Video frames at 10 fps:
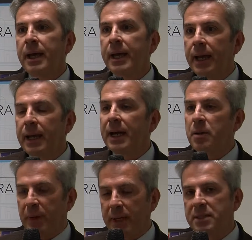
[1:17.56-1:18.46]
e la
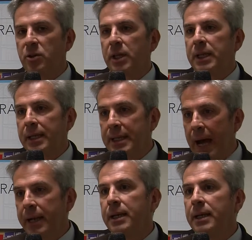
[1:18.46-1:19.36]
riparazione dei
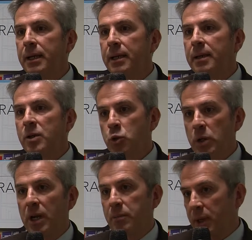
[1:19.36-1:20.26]
danni
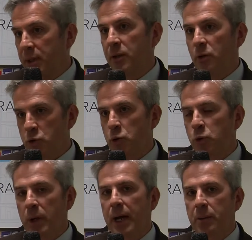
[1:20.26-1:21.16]
sugli elementi non
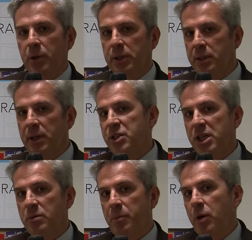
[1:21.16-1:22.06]
strutturali portati dal
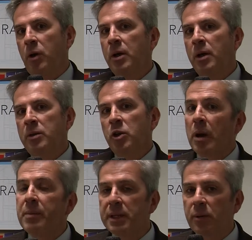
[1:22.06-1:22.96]
sisma. Però
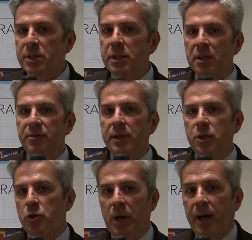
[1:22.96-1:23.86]
normalmente questi interventi
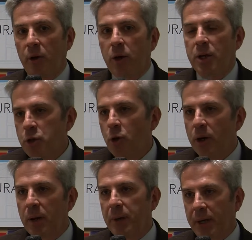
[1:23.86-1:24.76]
sono anche
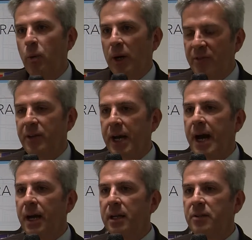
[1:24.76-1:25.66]
l'occasione per
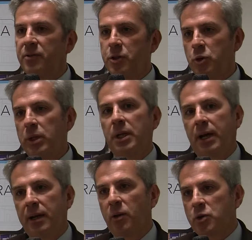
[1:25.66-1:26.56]
riqualificare l'edificio, quindi
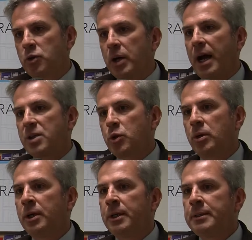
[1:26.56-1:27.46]
anche nel nostro caso,